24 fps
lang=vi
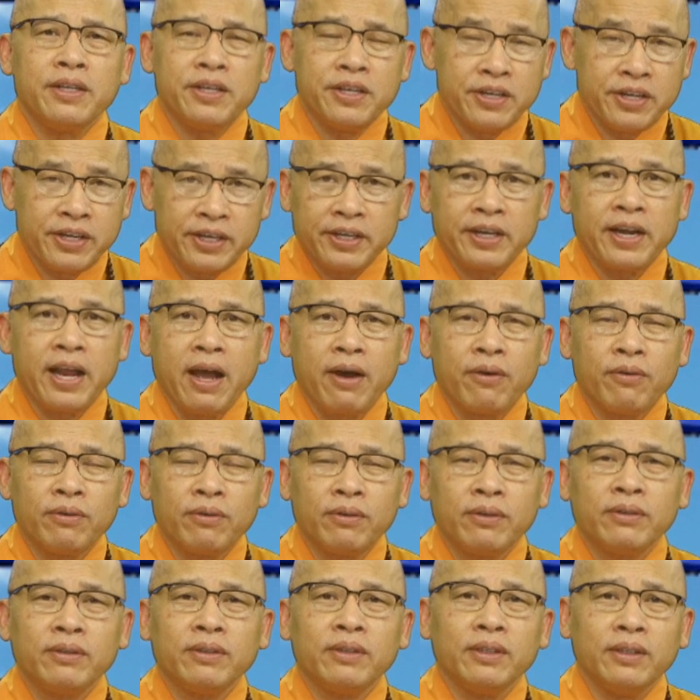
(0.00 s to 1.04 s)
một đời sống
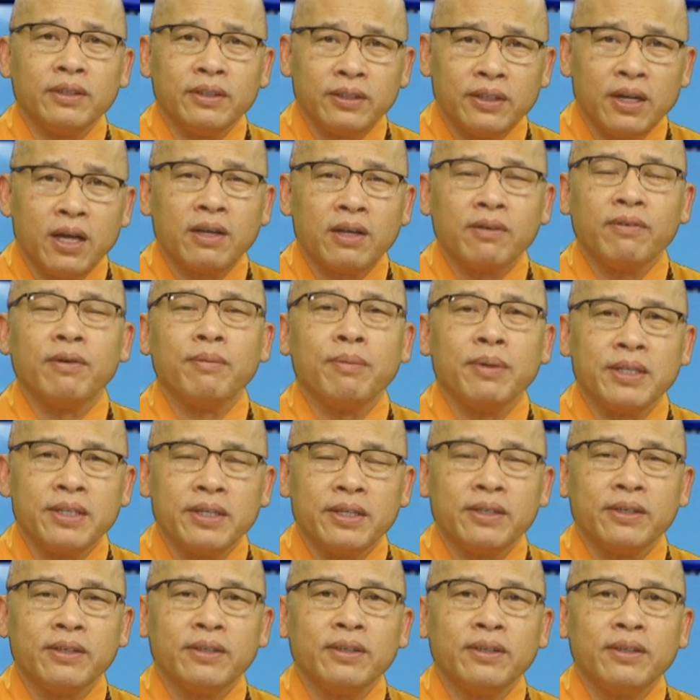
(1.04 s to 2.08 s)
thật sự hạnh
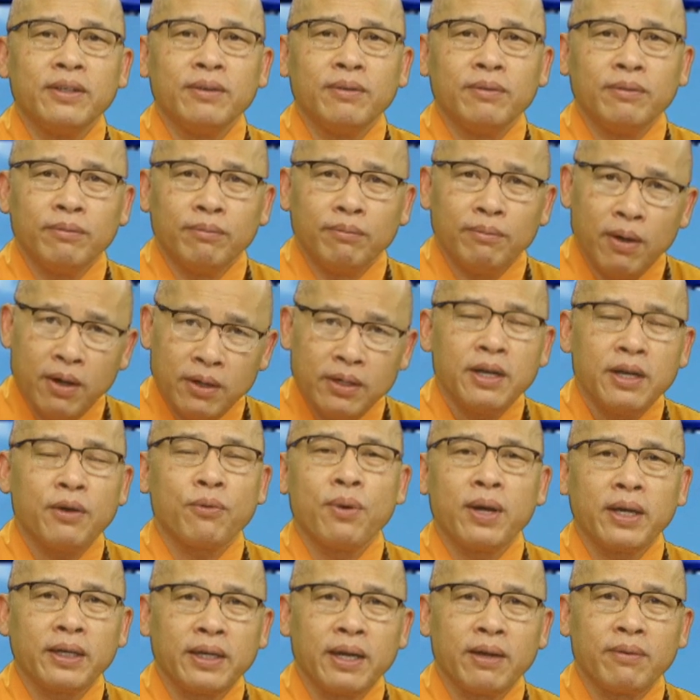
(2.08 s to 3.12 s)
phúc thật
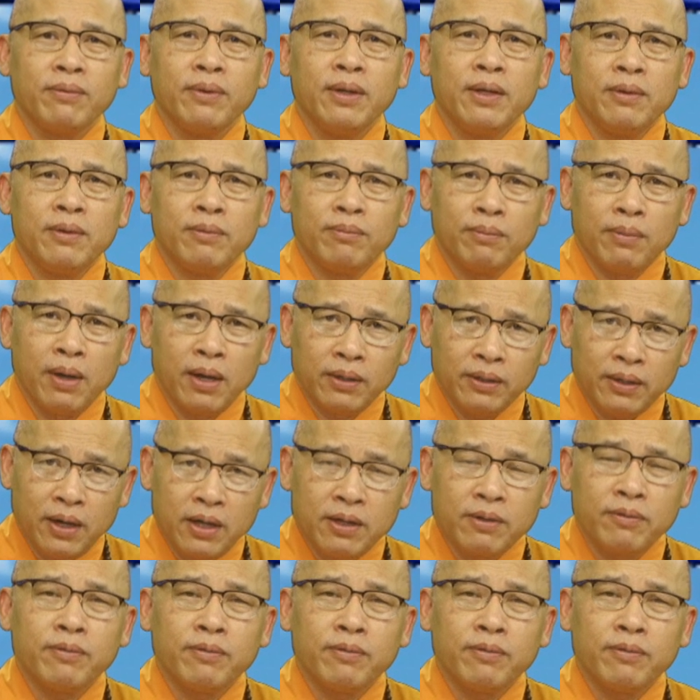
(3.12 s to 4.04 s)
sự an lạc cho nên